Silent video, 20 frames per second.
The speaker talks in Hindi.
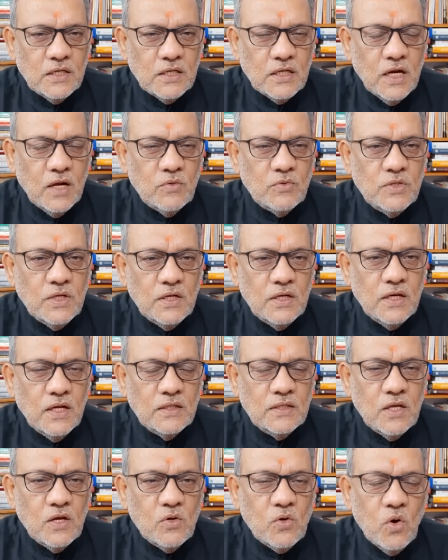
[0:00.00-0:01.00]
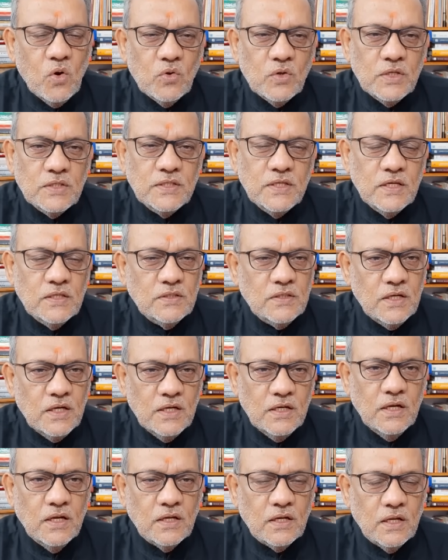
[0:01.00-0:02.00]
टकराव चल रहा था कांग्रेस ने
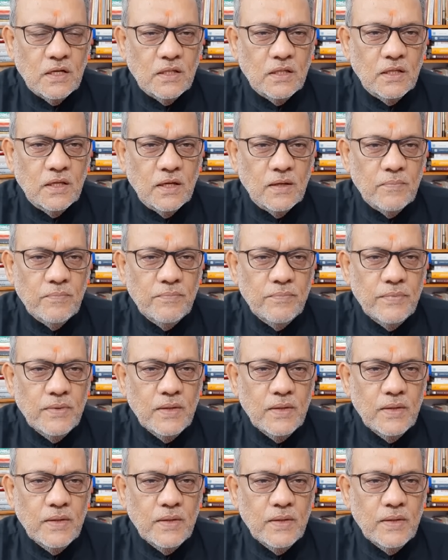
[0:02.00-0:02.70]
सरेंडर कर दिया